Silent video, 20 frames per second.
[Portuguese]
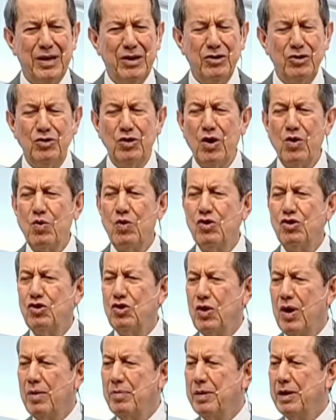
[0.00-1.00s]
Se nós
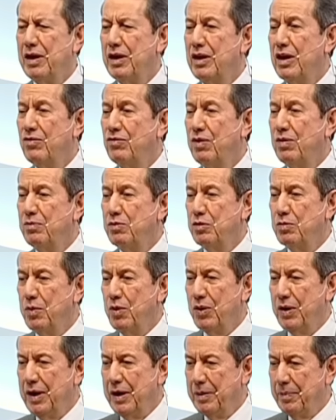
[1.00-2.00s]
continuarmos aqui, nós vamos
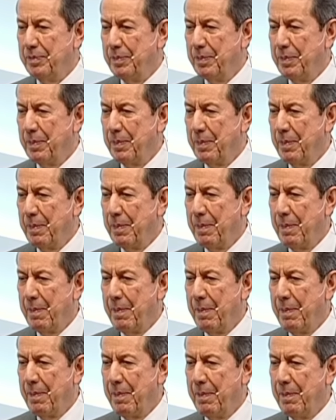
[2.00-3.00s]
morrer.
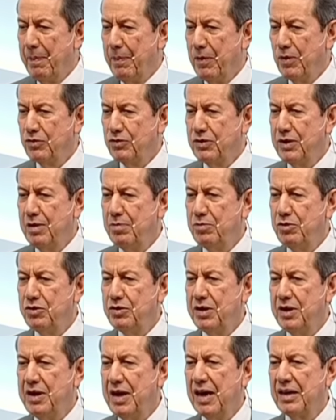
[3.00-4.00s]
Nós
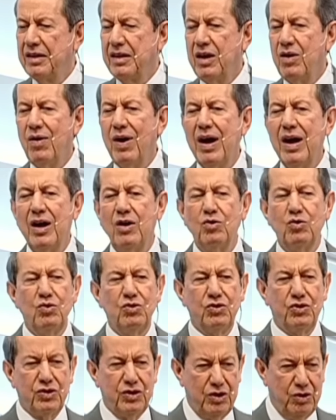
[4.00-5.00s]
temos que ir até o arraial
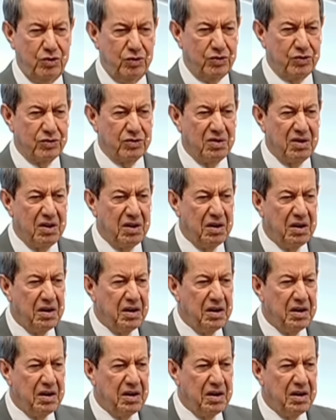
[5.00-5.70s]
dos sírios.